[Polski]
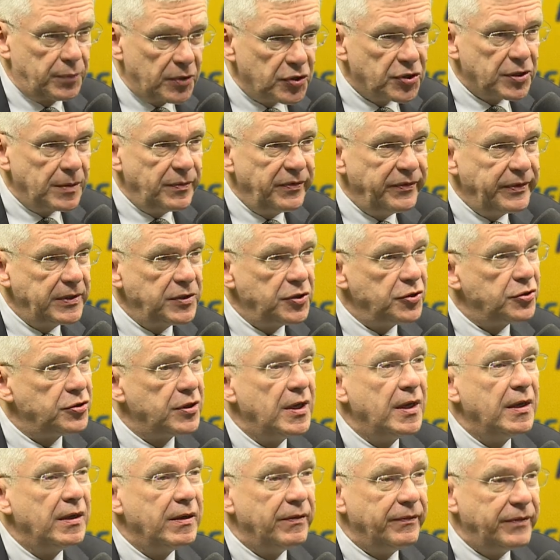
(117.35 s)
Proszę mi wiedzieć,
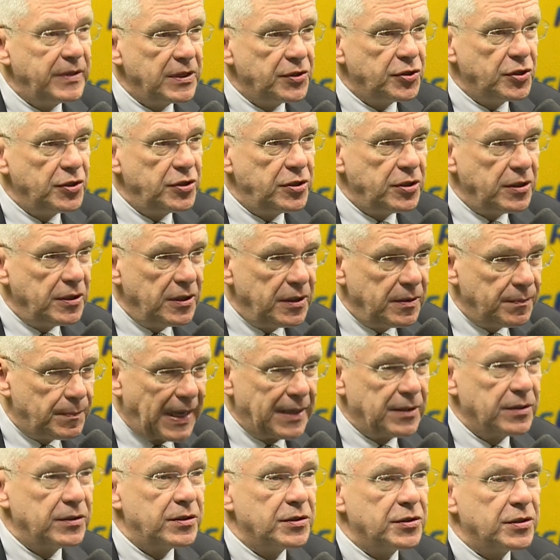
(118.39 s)
wierzyć i
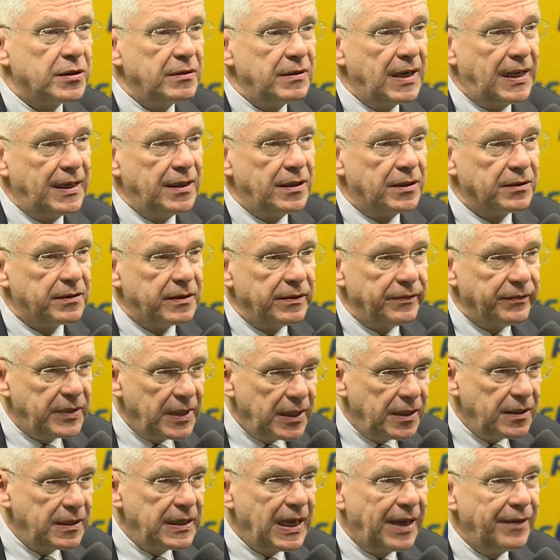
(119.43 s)
pan doskonale o tym
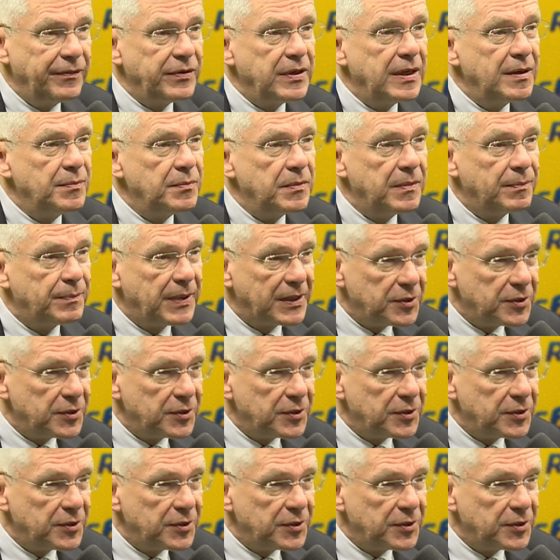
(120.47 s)
wie. Ja wiem,